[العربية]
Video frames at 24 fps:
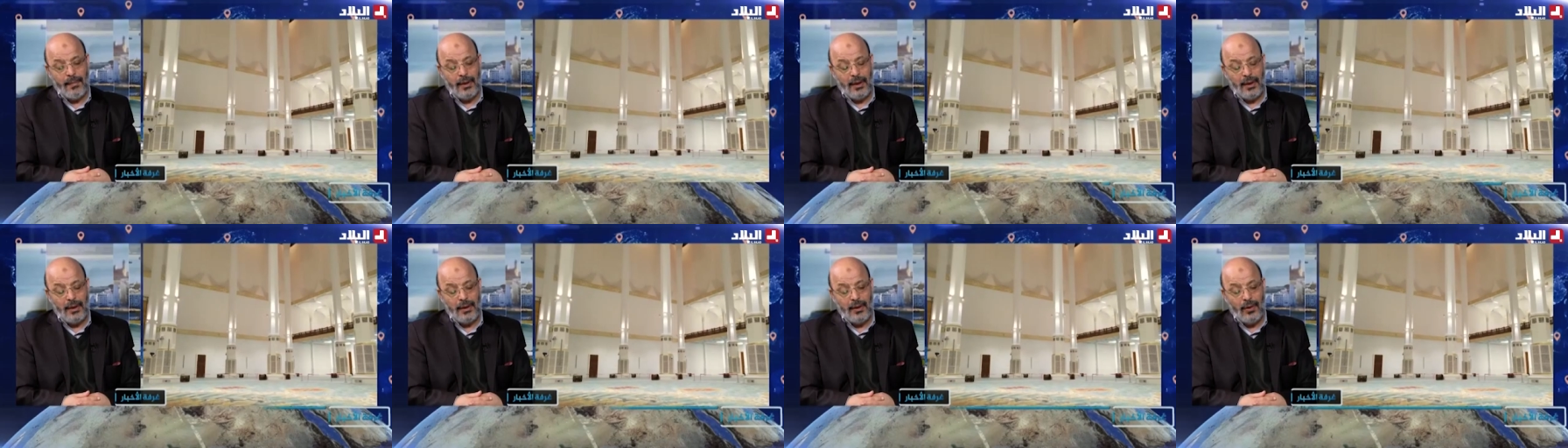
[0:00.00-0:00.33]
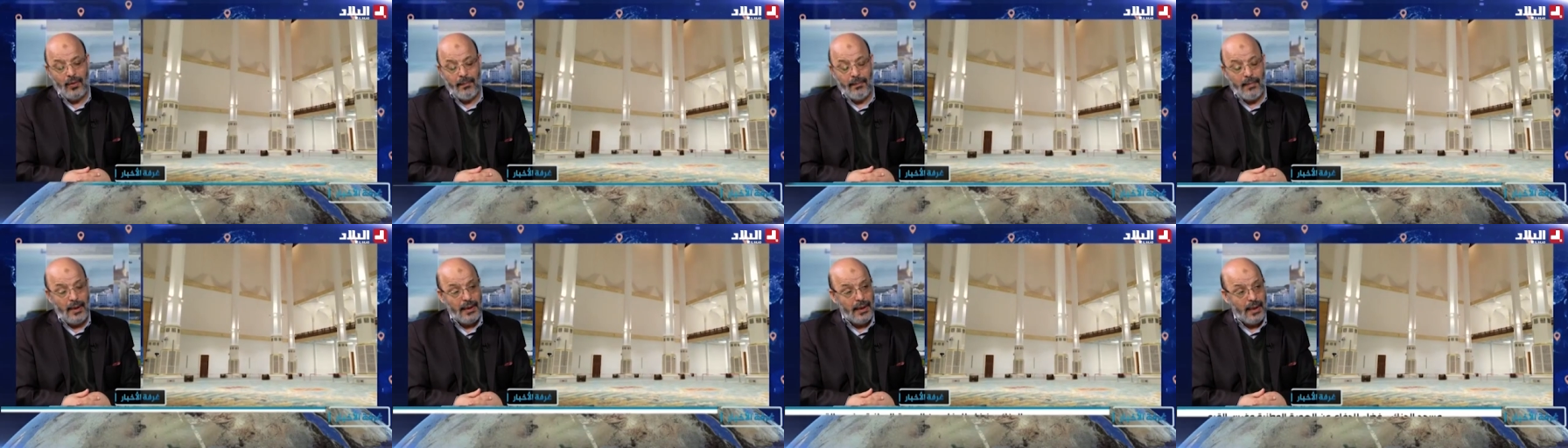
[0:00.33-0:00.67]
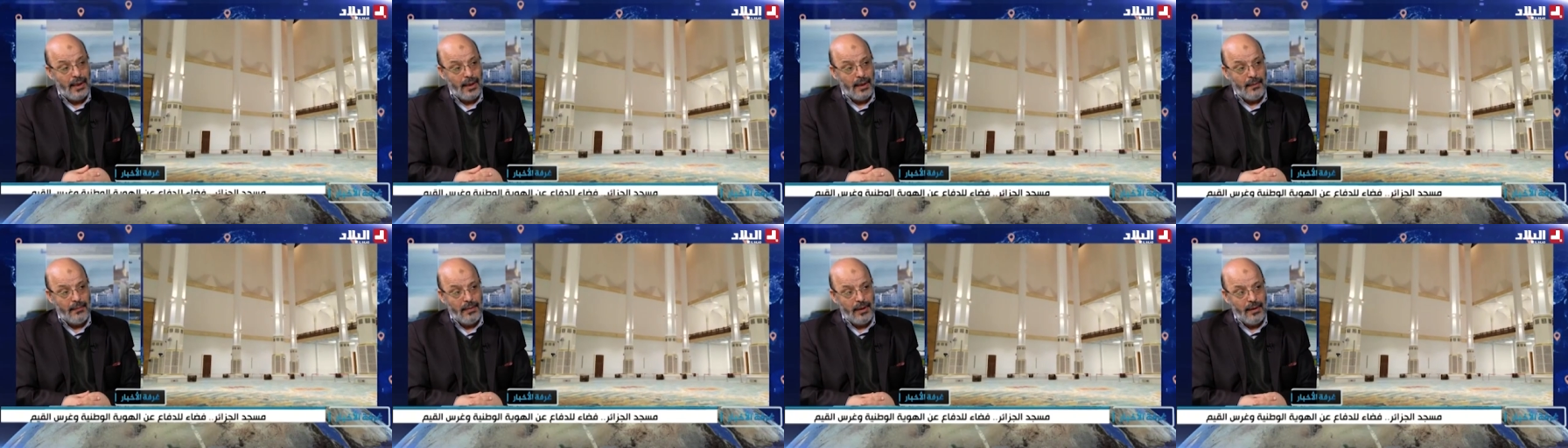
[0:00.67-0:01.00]
اليوم
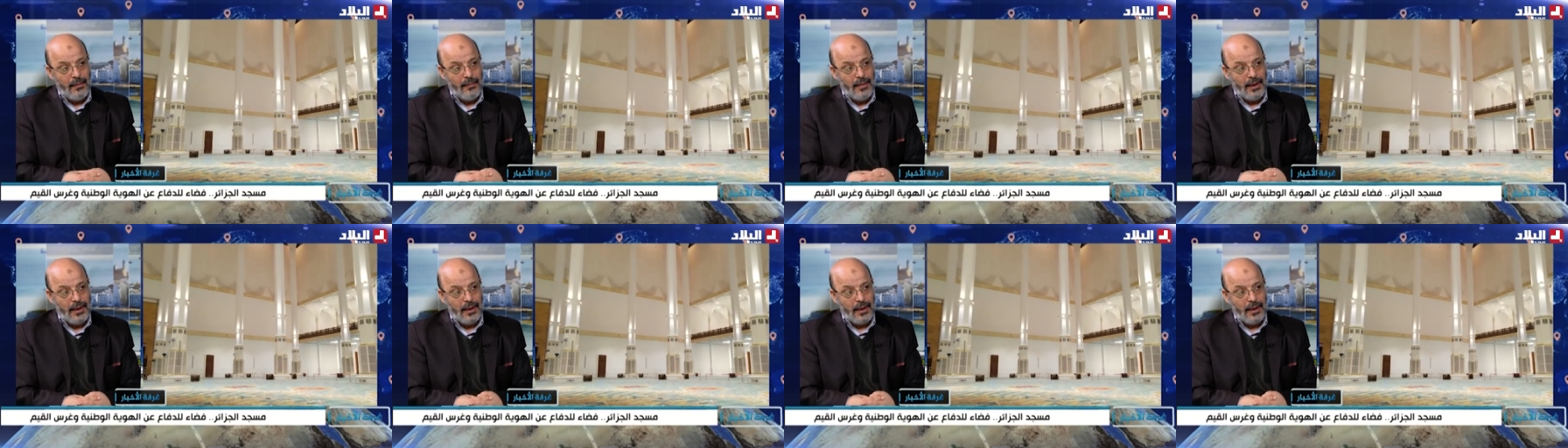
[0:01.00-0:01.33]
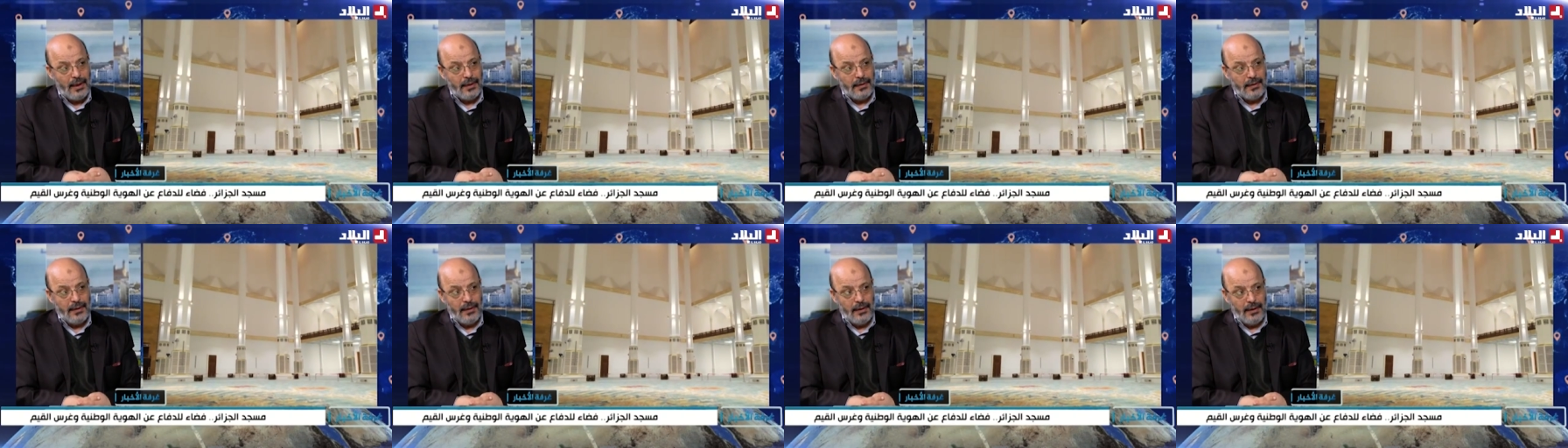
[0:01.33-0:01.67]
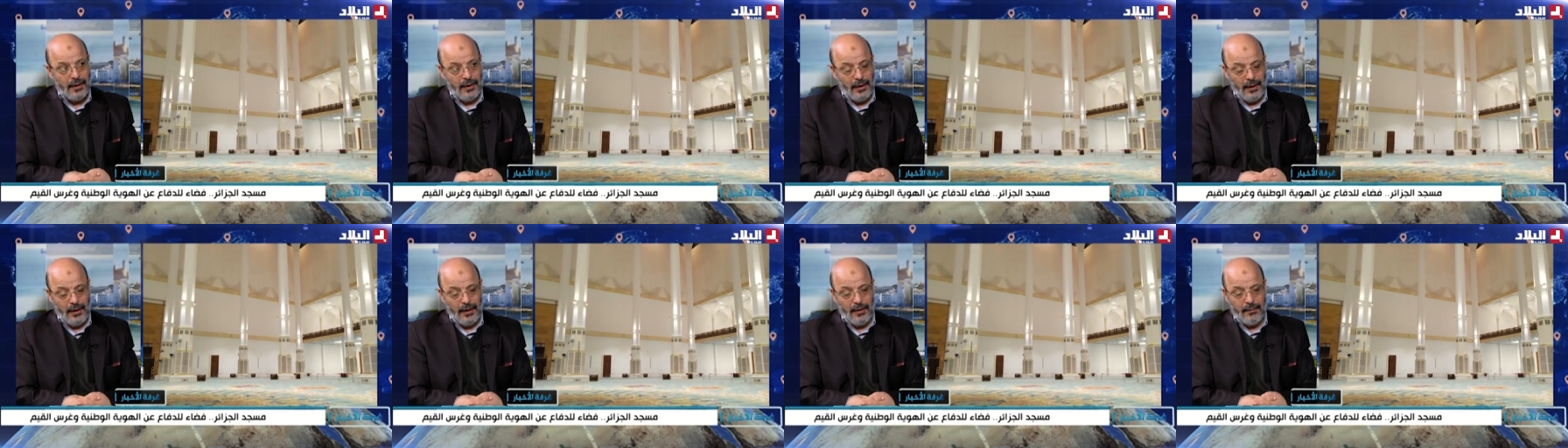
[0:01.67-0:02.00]
منارة من منارات
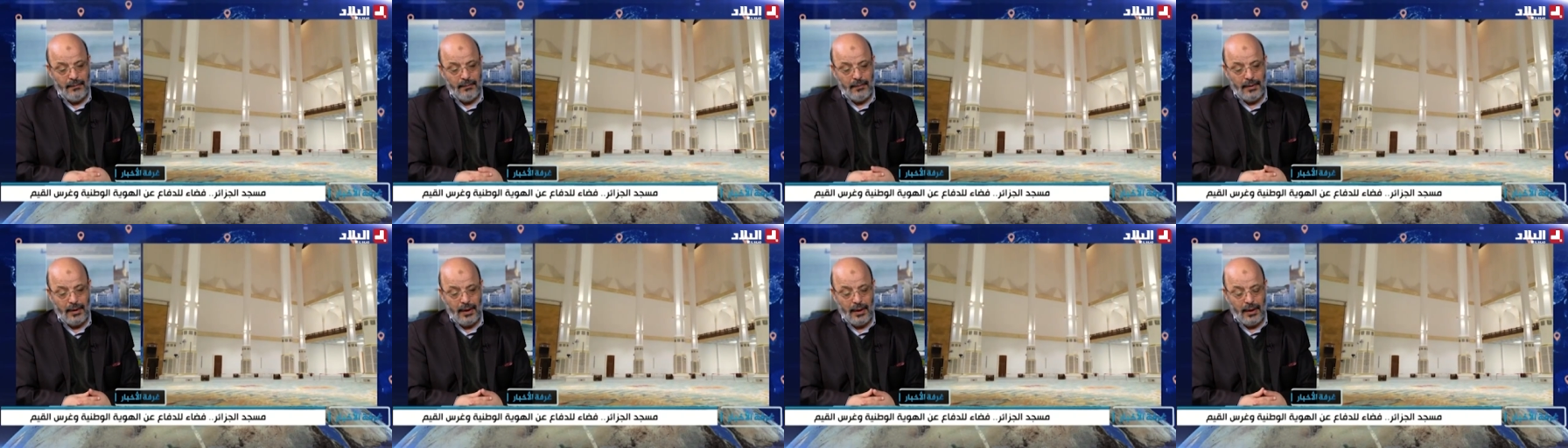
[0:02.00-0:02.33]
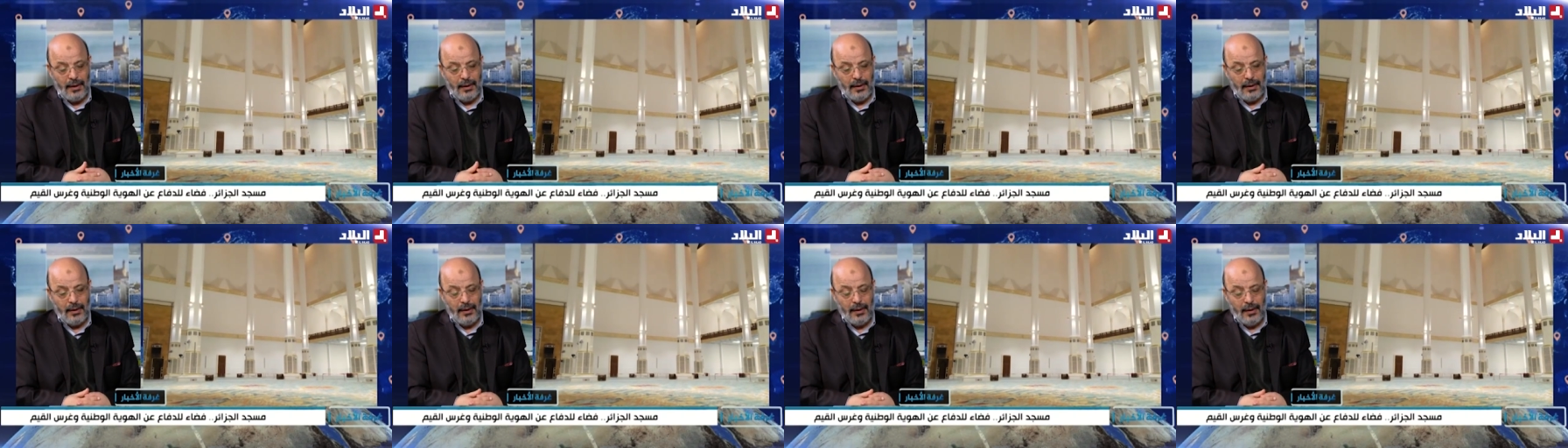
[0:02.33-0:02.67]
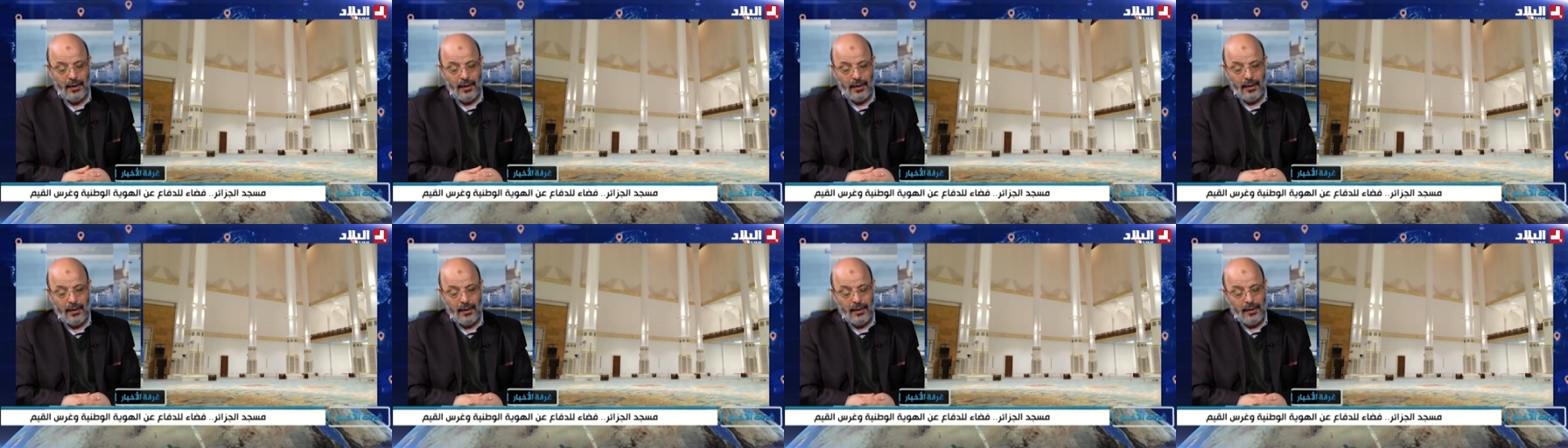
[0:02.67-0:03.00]
العلم يعني
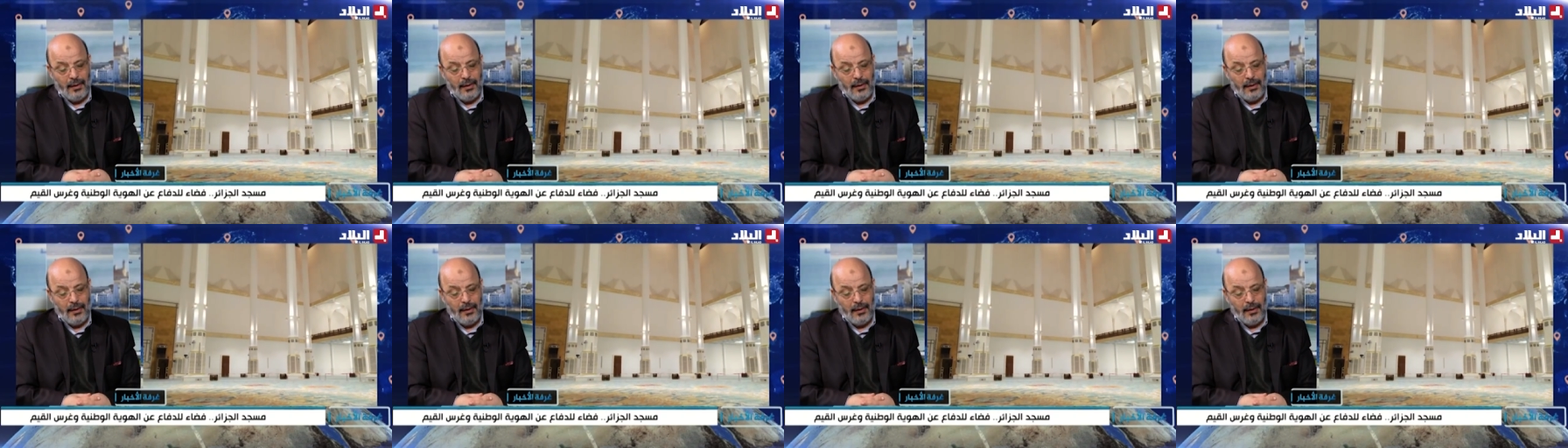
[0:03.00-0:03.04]
أه.